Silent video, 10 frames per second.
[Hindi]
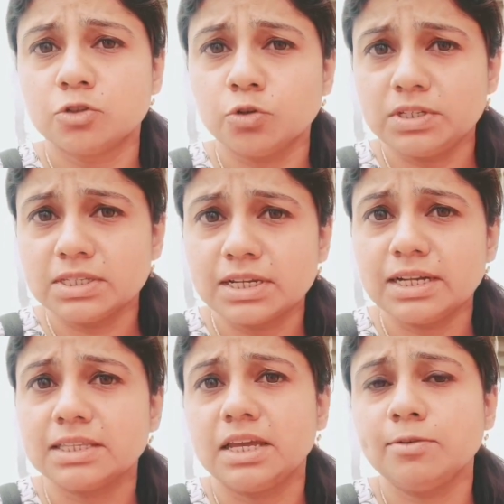जो चीज़
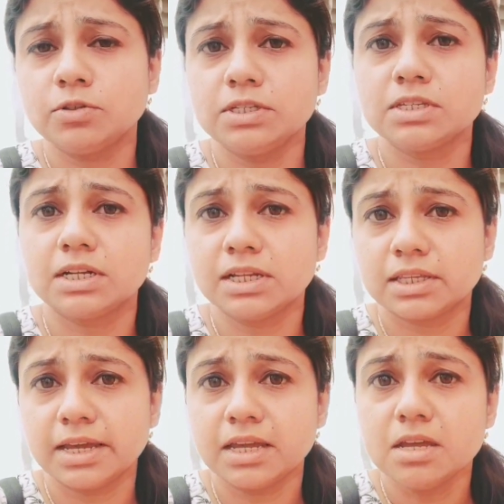गलत है वो चीज़
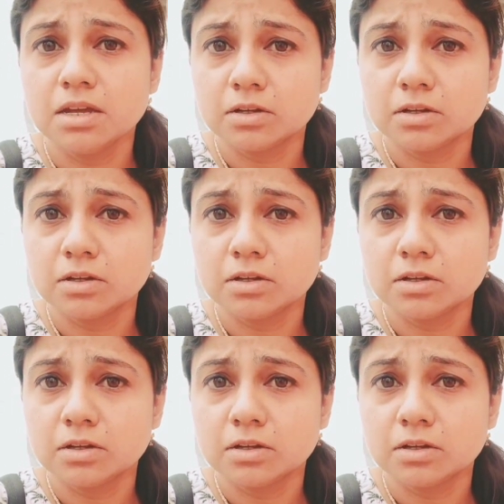गलत है